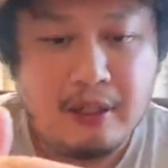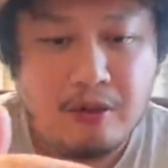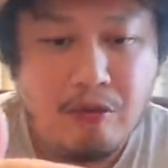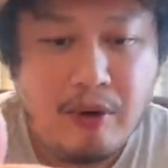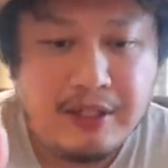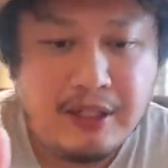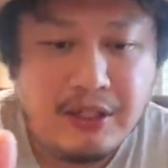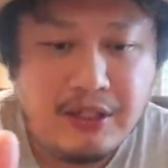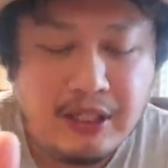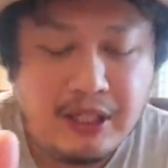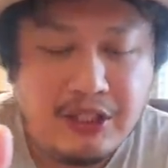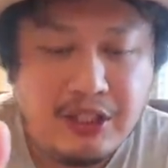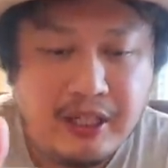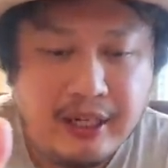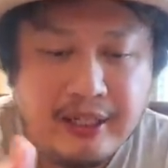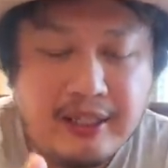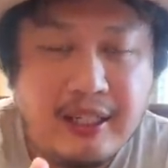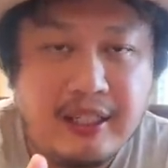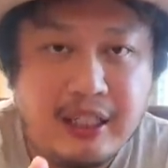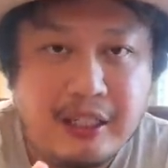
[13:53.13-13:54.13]
万圣节
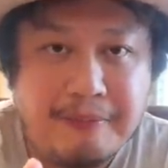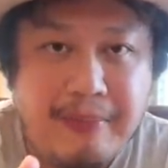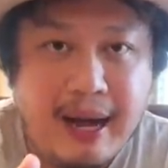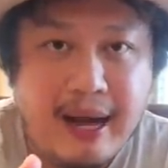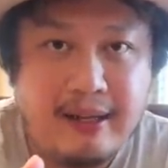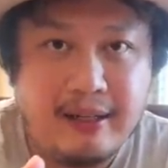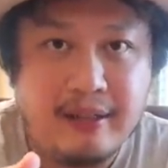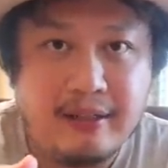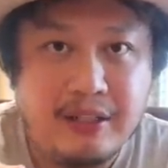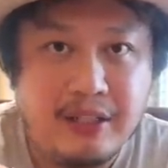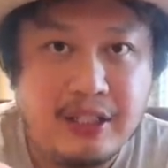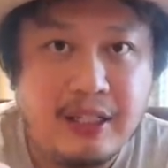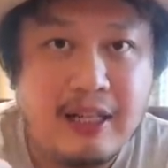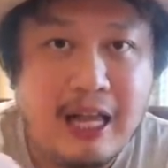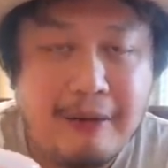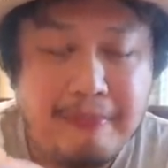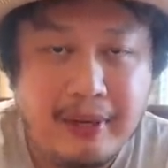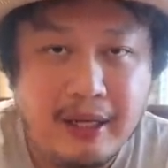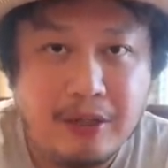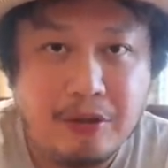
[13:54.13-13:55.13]
前一个礼拜呢，你先
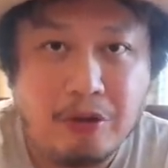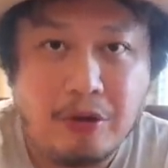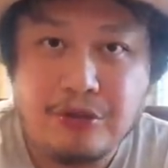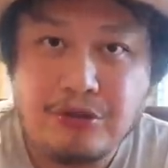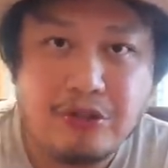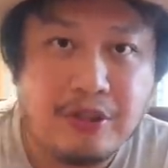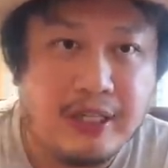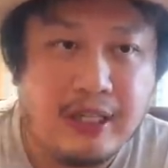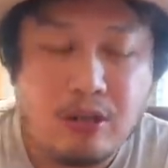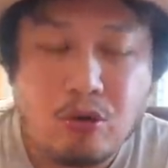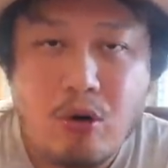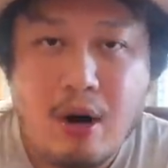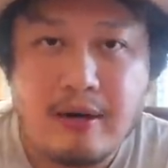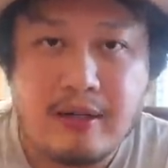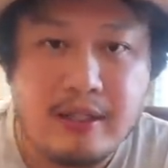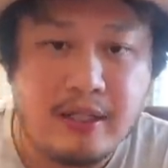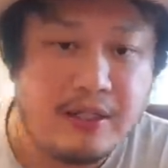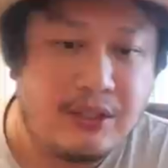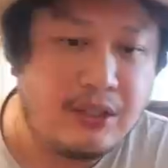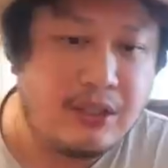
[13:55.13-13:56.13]
来美国，你就可以逛
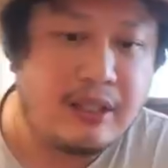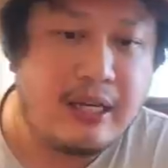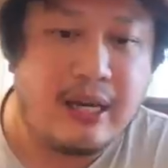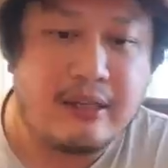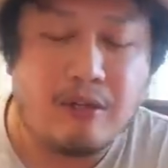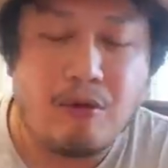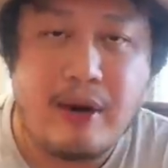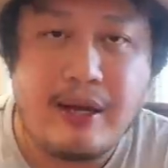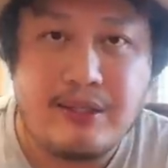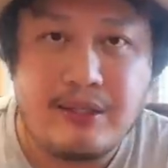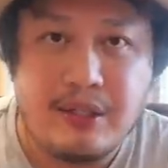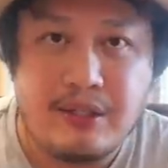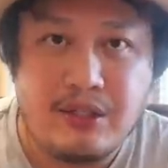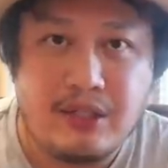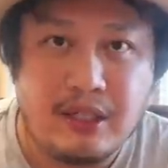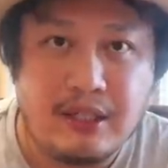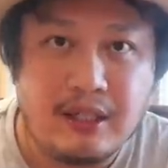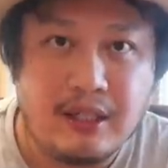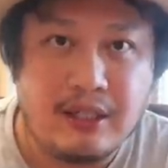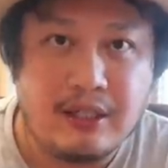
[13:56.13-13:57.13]
各式各样的万圣
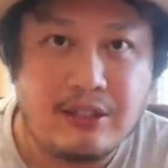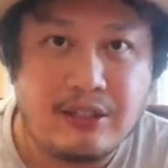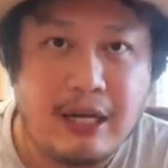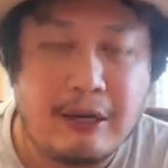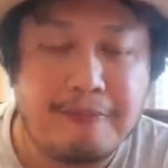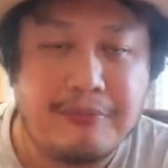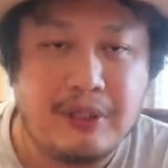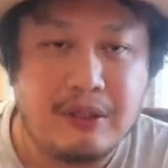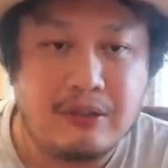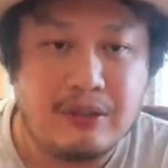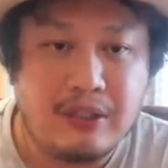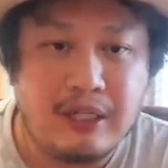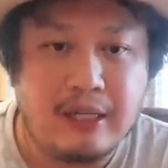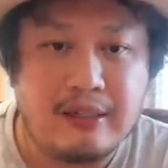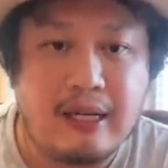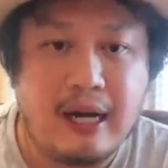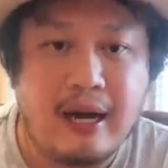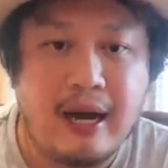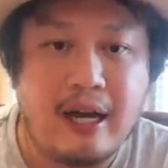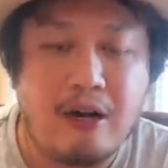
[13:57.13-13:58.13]
节的商品
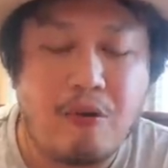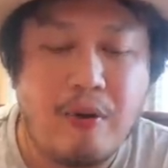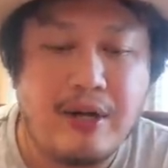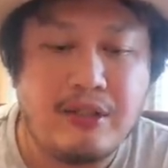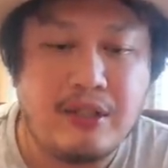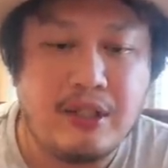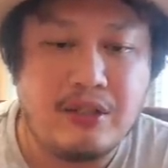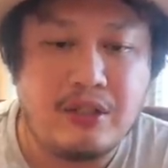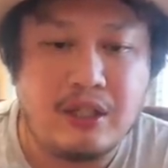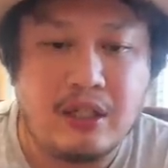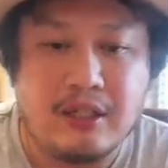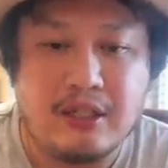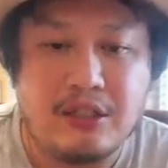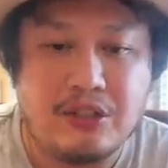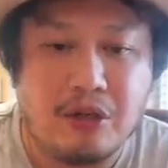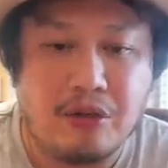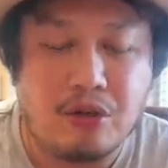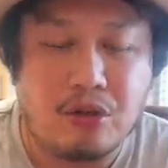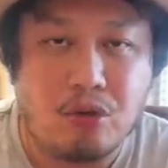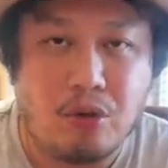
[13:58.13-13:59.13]
店啊，还有万圣节的那
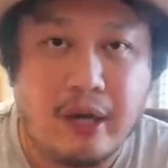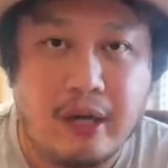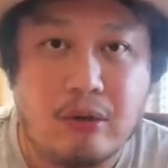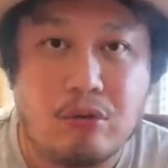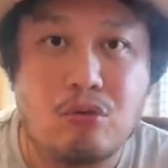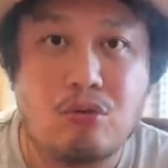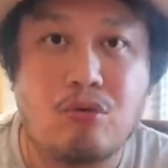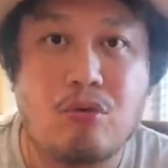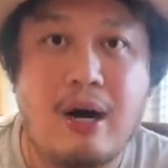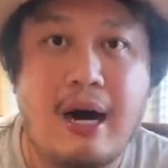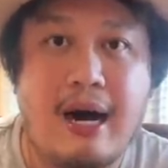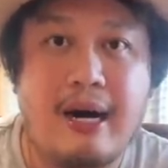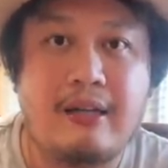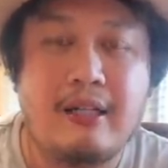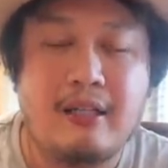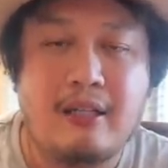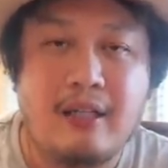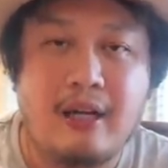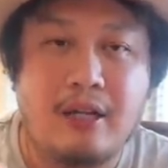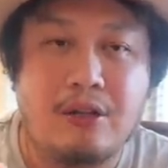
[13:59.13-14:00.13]
种鬼屋啊，
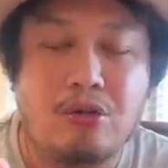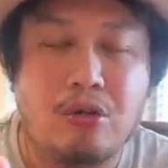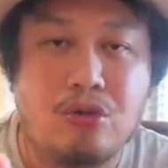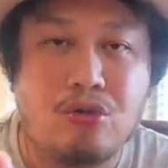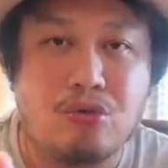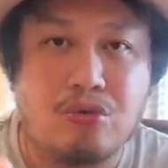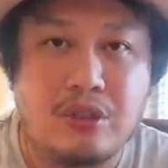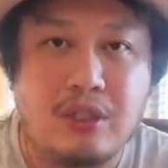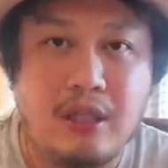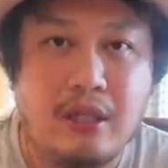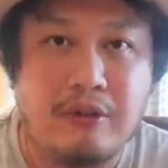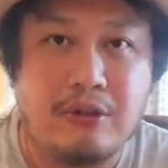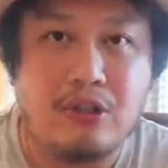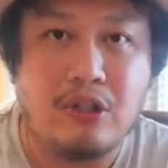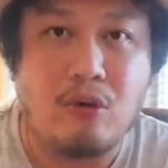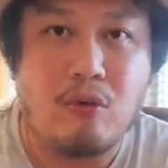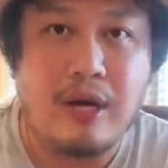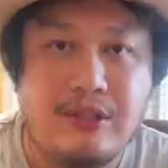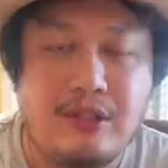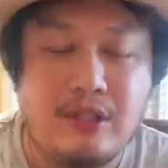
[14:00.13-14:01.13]
很多主题乐园
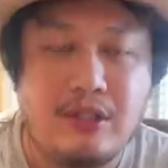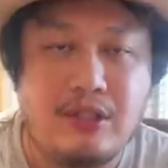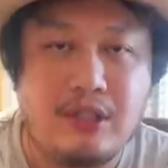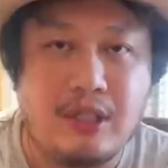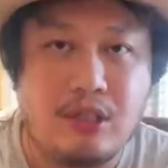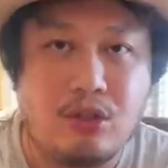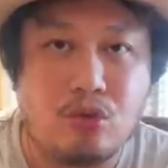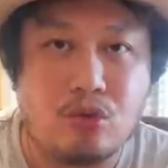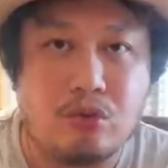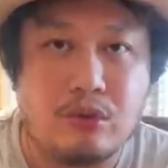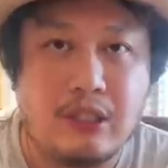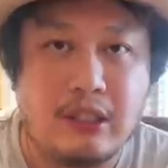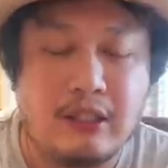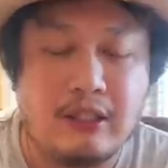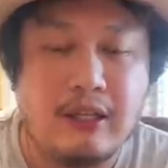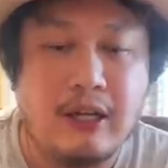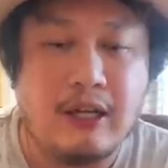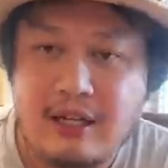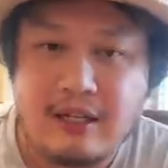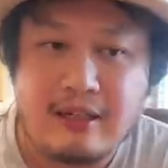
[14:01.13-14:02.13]
都有圣节主
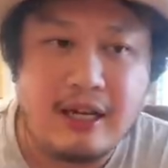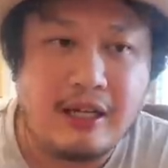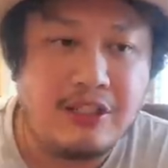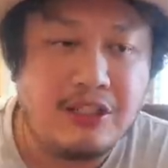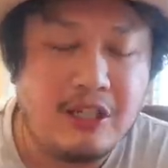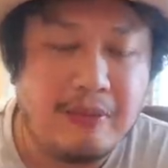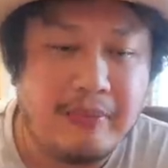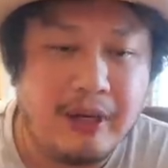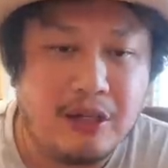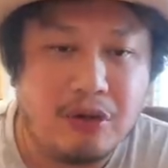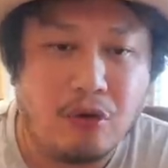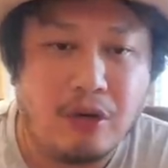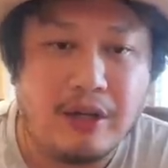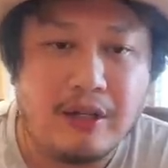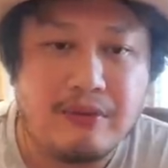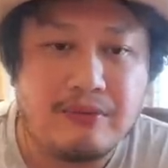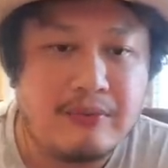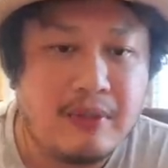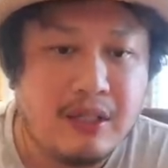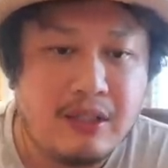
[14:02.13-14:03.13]
题，看看一些美国
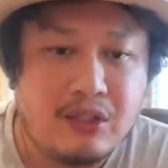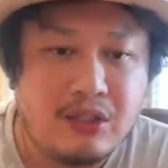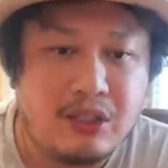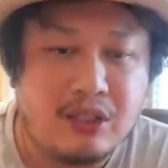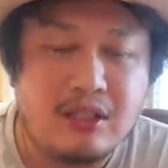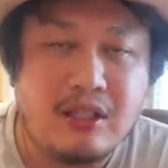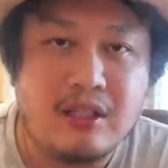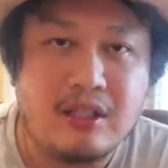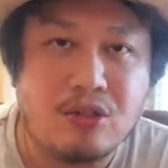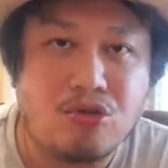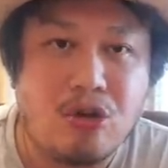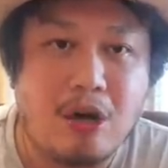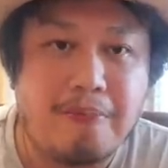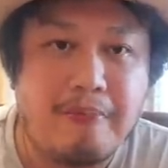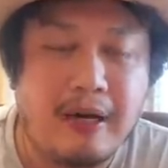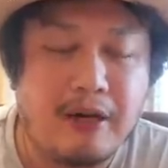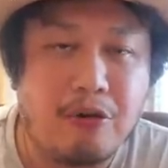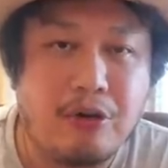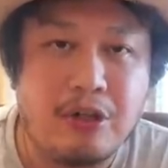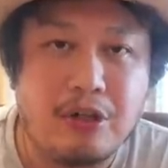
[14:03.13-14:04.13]
人奇特的装
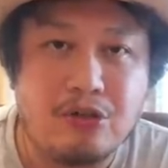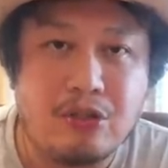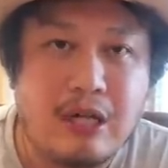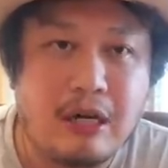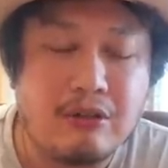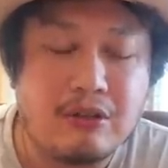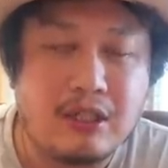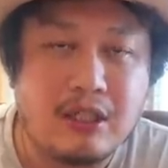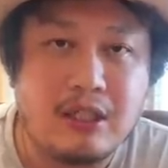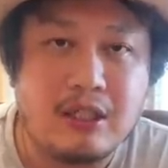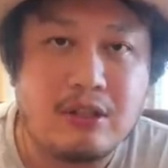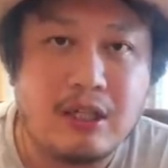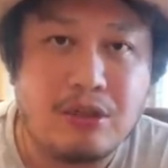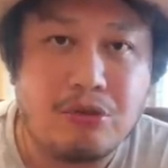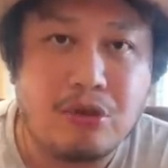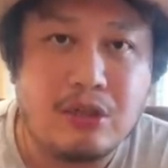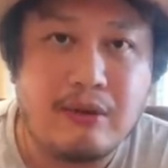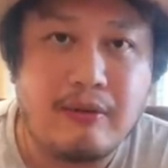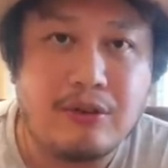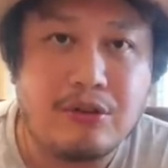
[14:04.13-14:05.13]
扮，会有到很
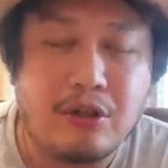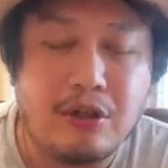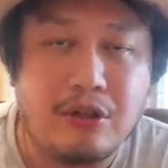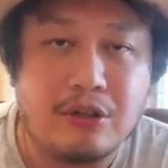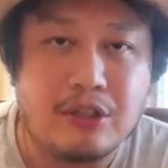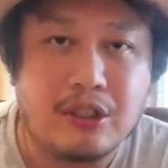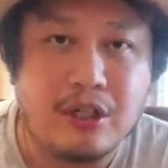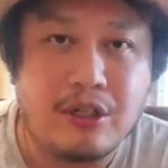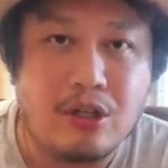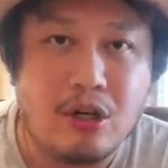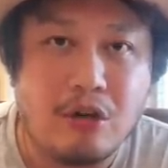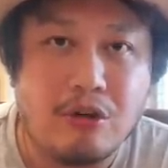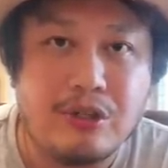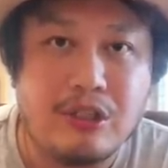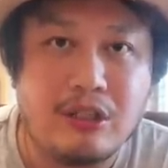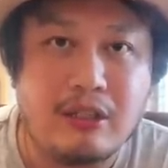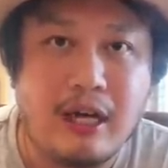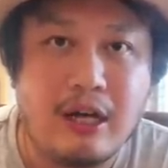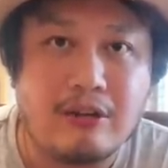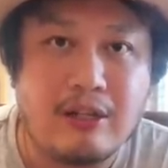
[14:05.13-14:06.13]
多地方都有这个游
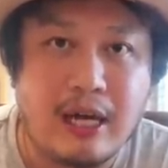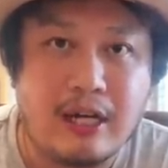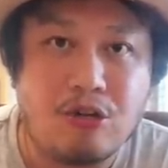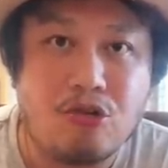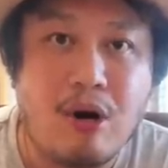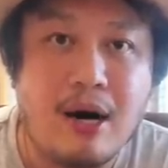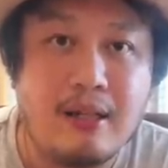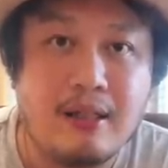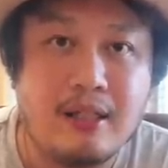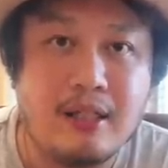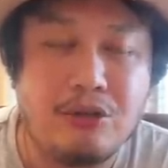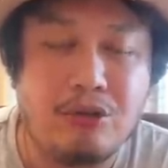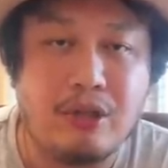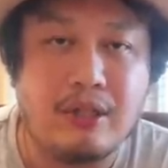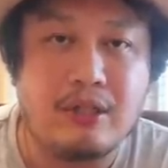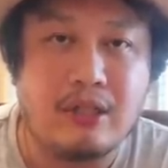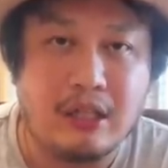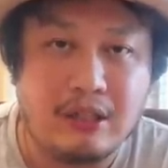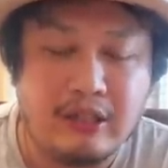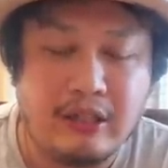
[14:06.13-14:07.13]
行，还有南瓜乐
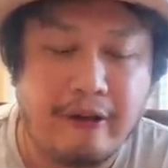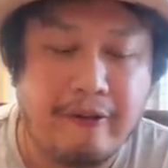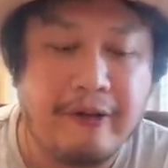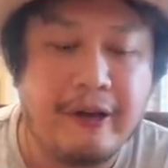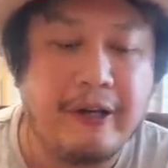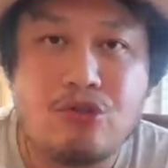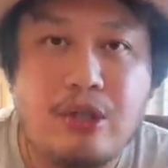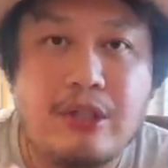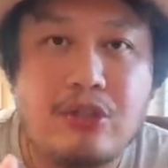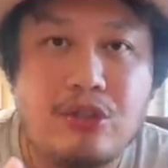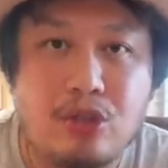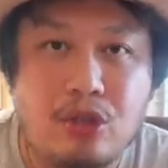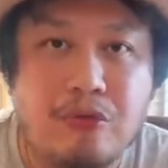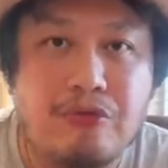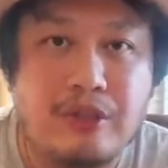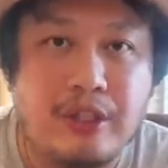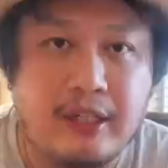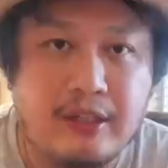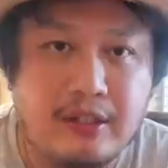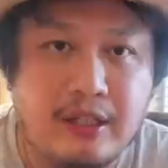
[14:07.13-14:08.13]
园等等，算是
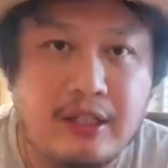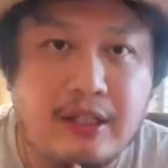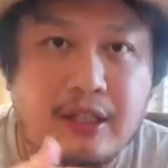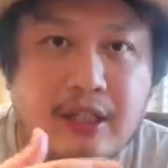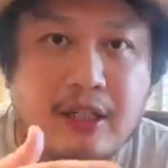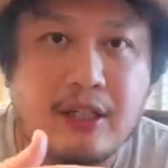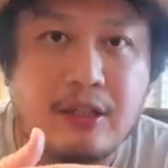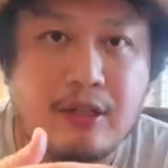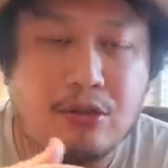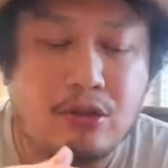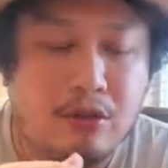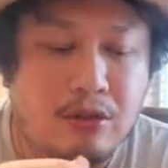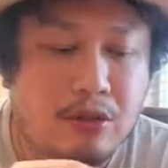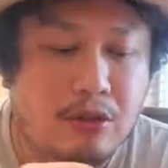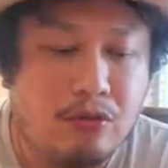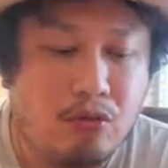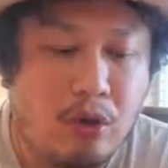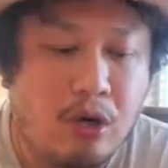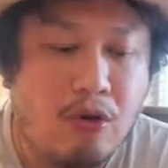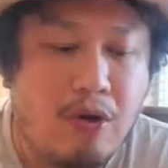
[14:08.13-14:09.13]
重点的一个
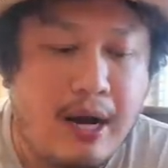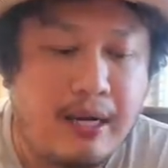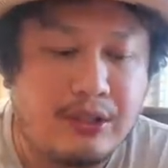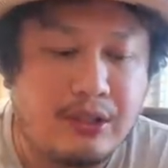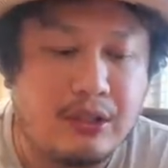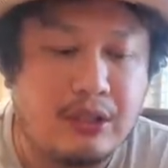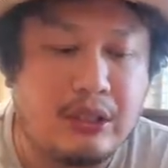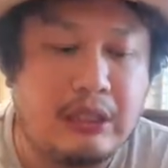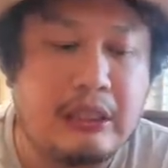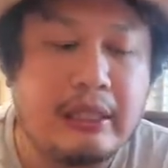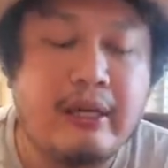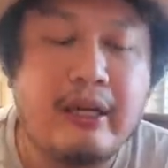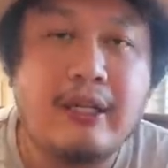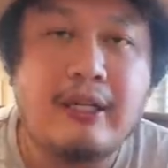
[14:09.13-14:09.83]
文化之一。